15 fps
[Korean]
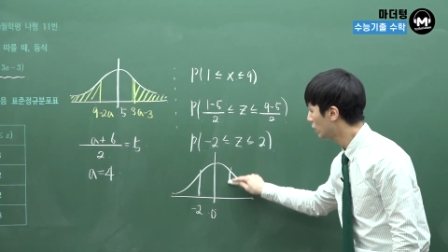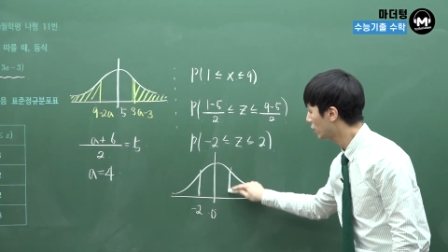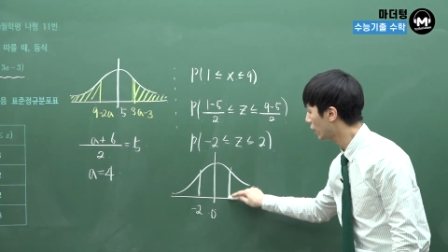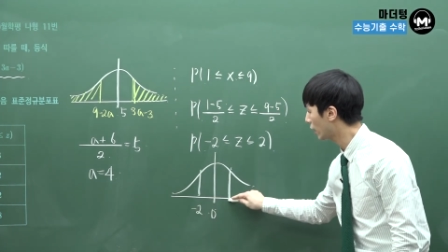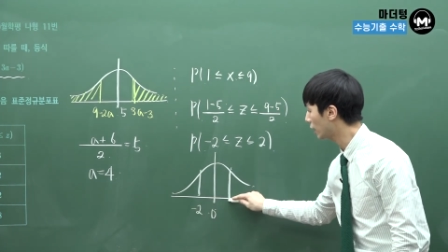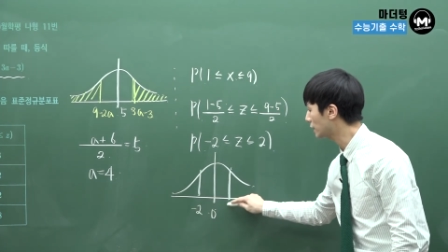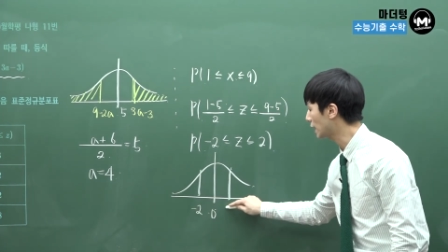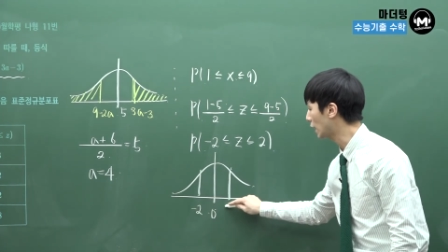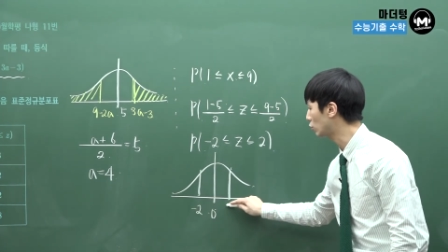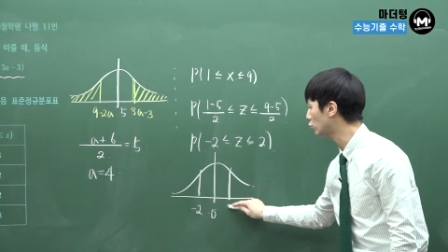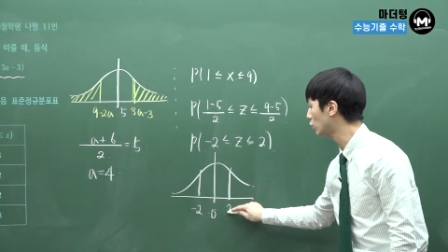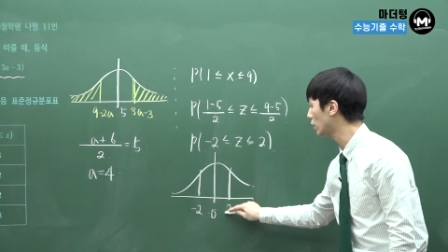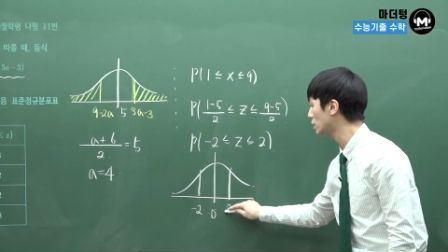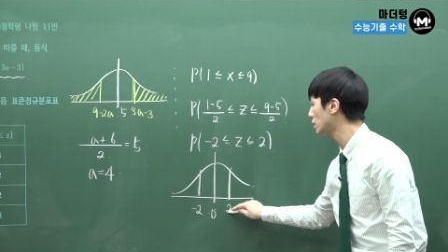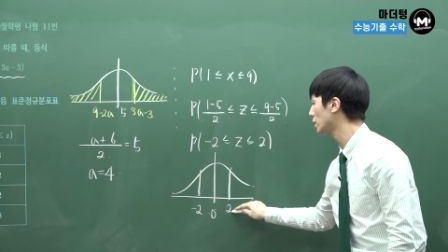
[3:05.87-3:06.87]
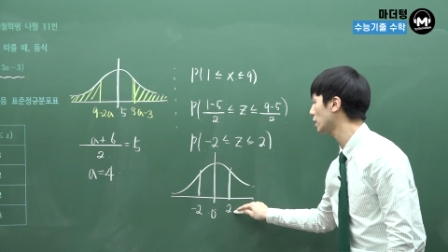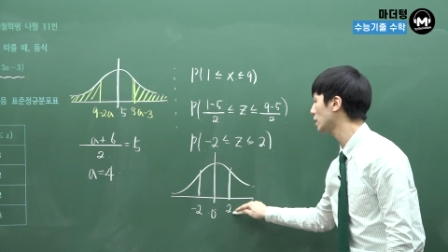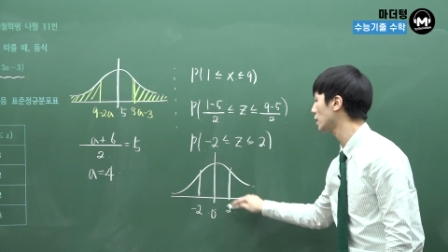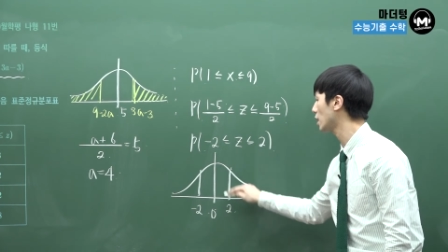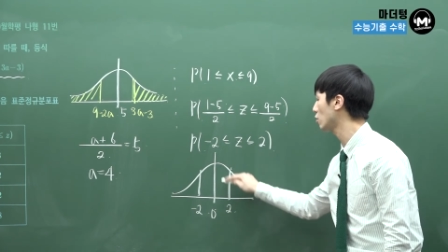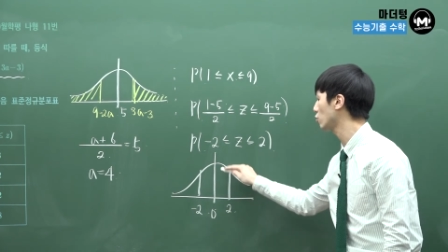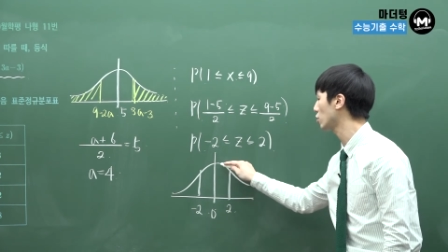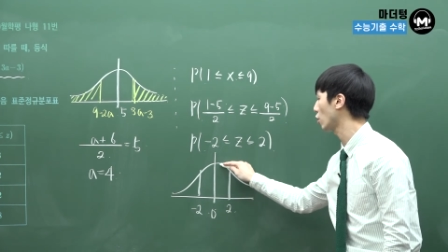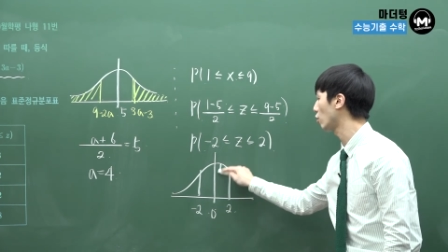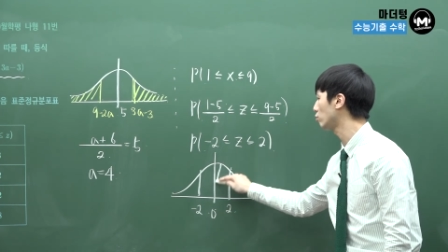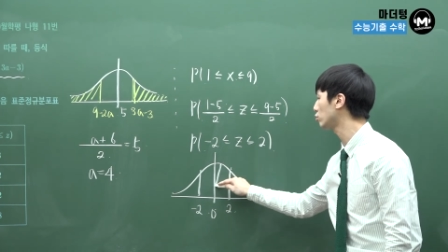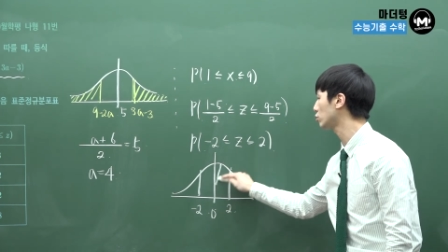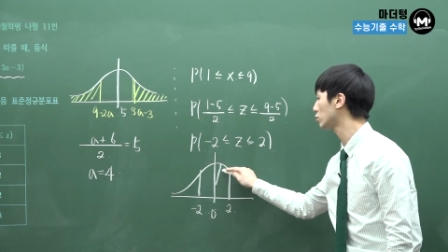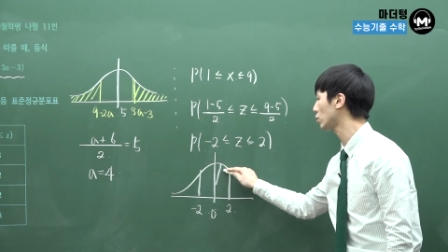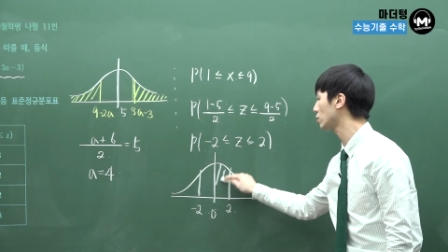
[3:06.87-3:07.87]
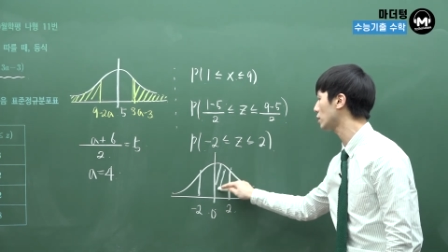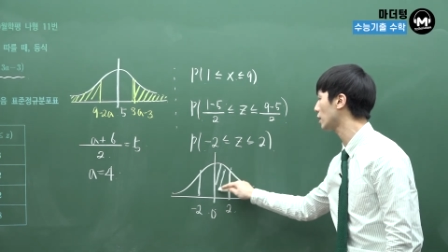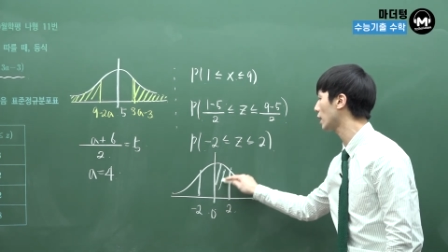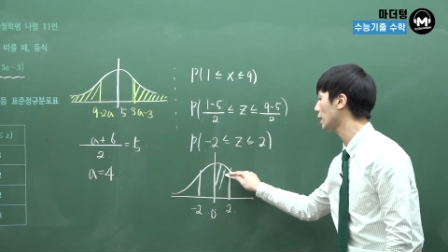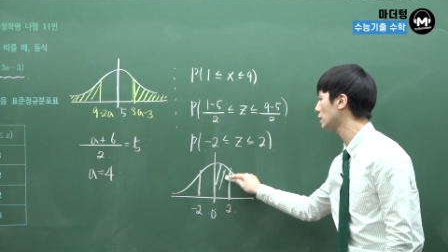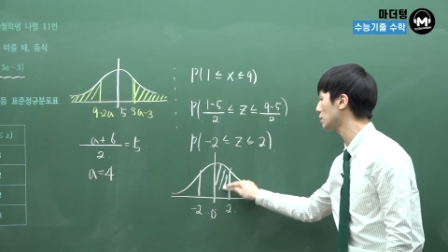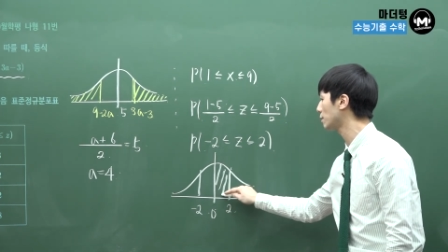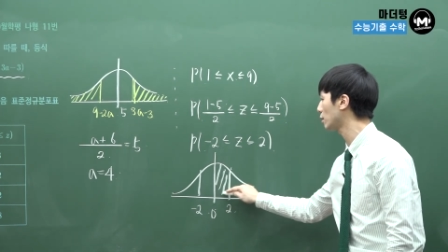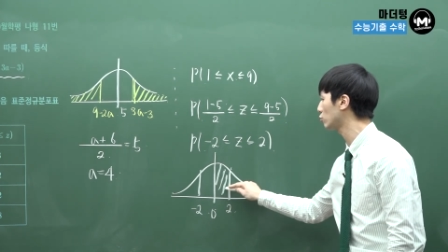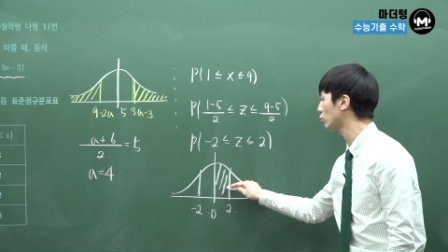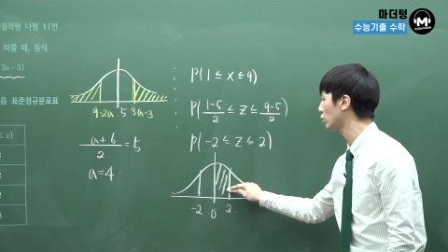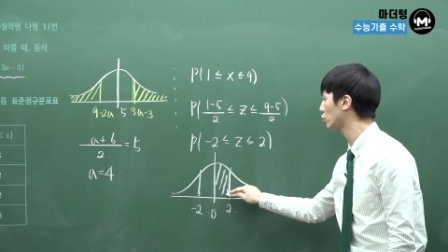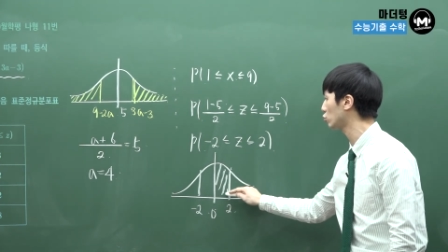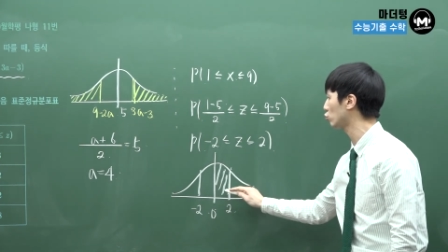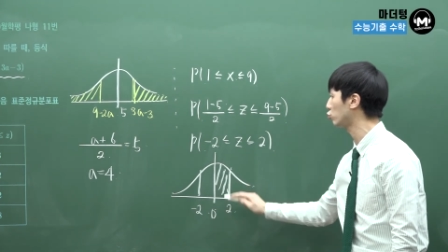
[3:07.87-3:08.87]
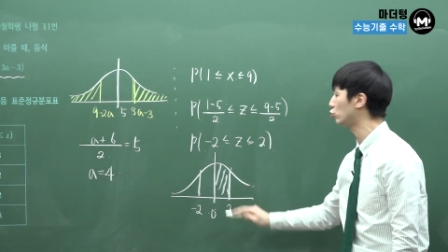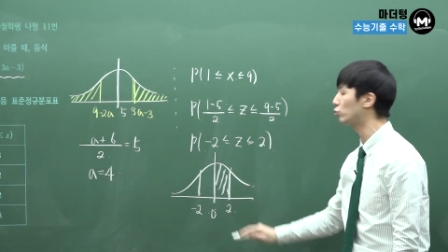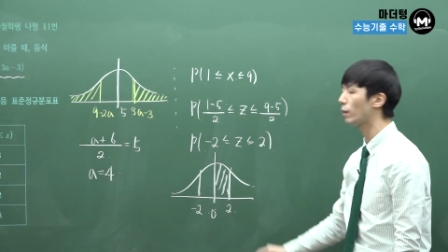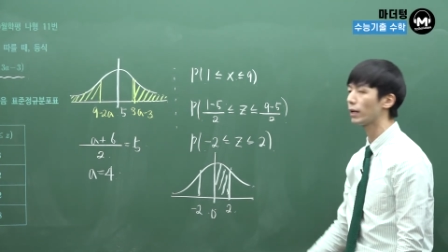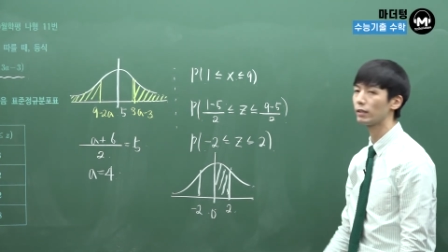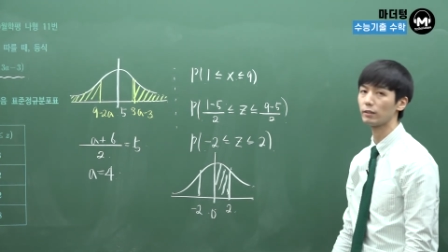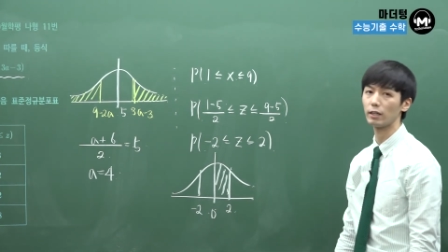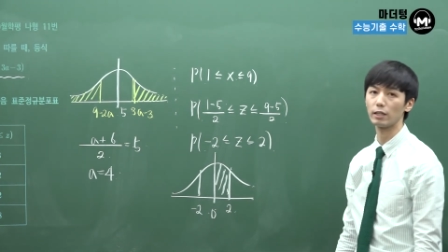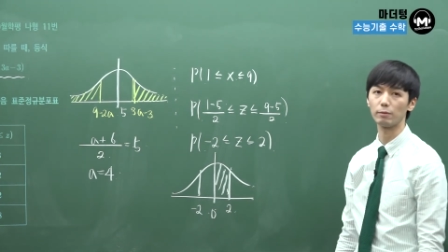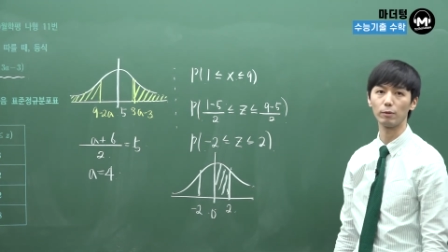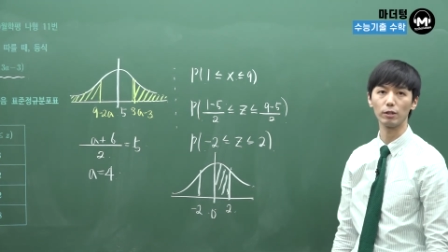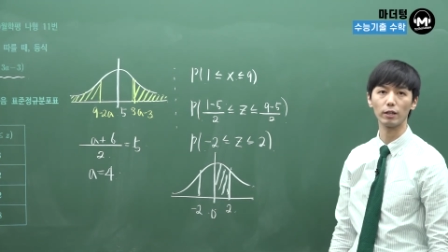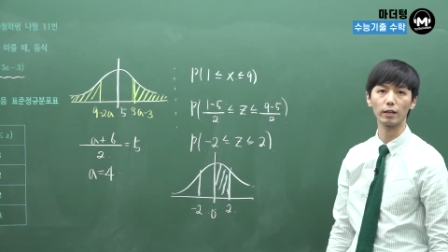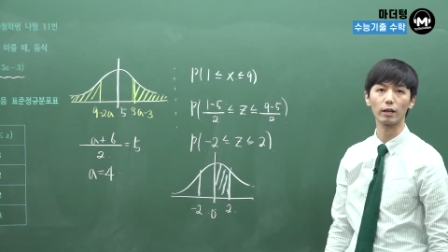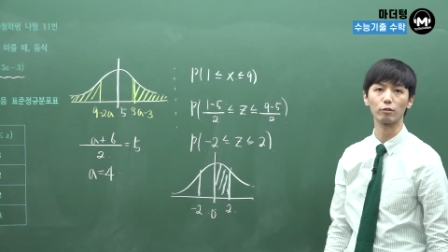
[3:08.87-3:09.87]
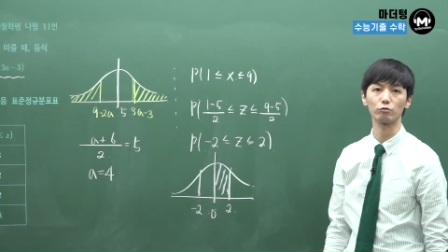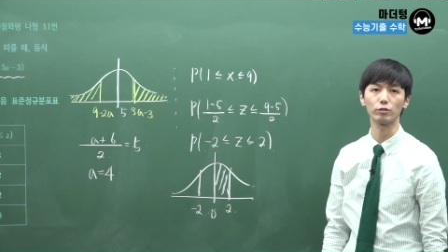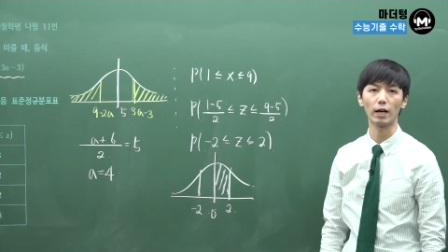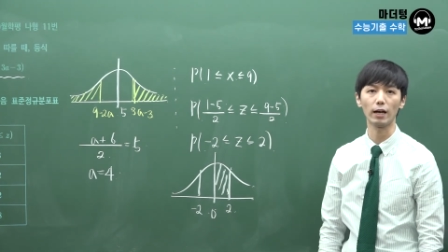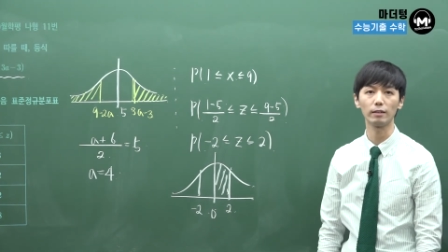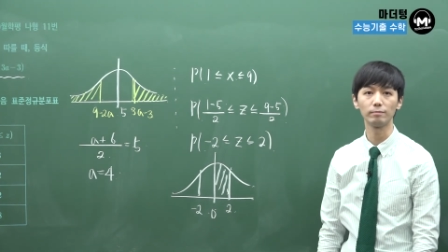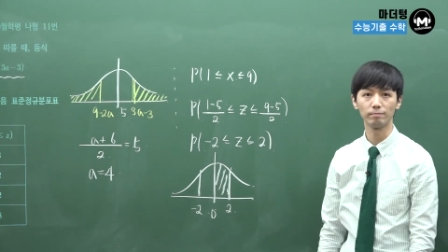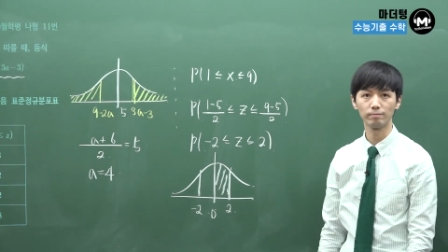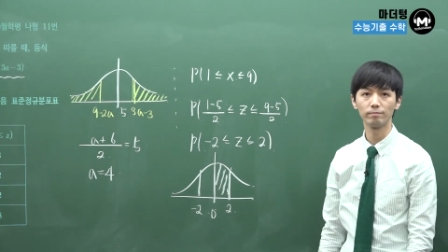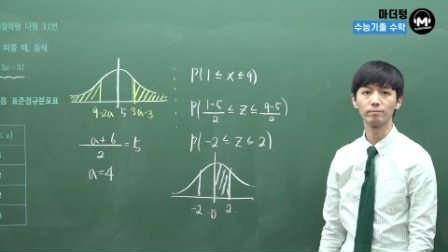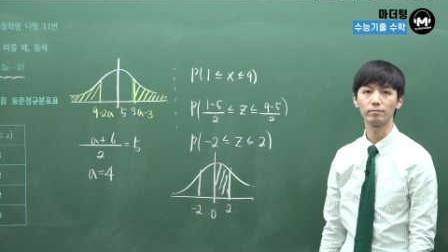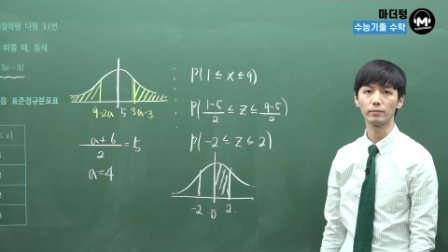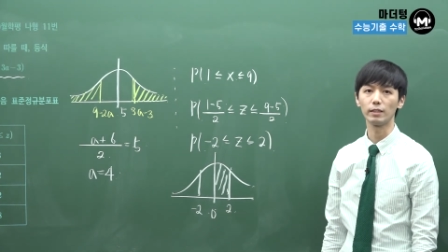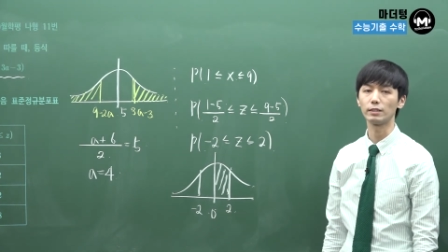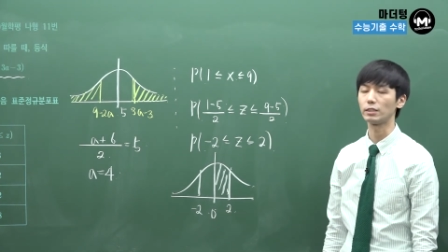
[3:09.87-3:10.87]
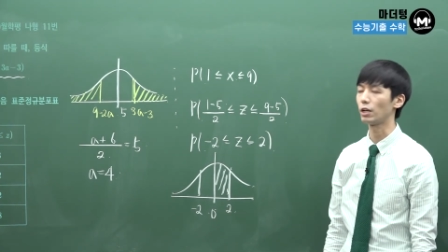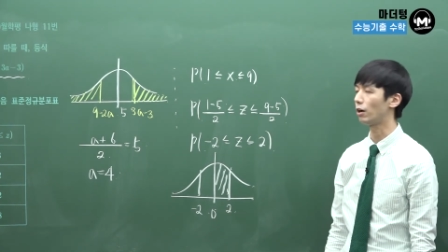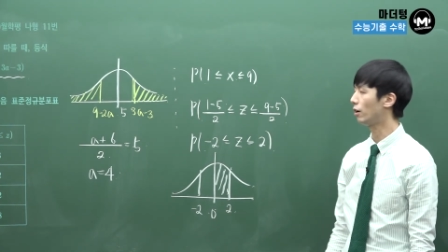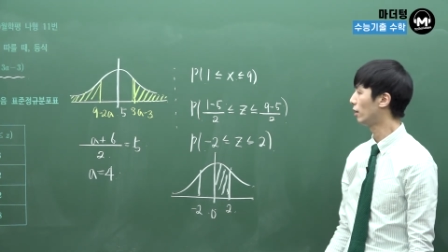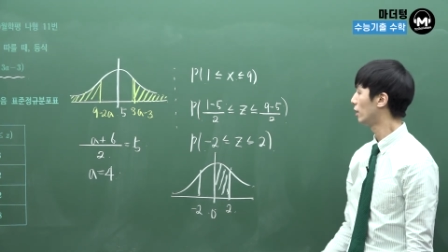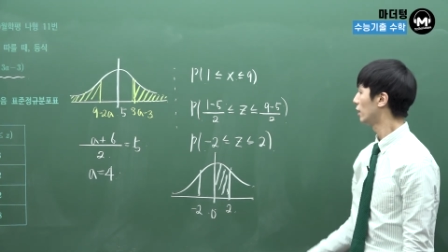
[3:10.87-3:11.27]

얘가 좌우대칭이니까 우리 0부터 2까지만 구해서 2배를 때리면 되겠구나. 됐죠?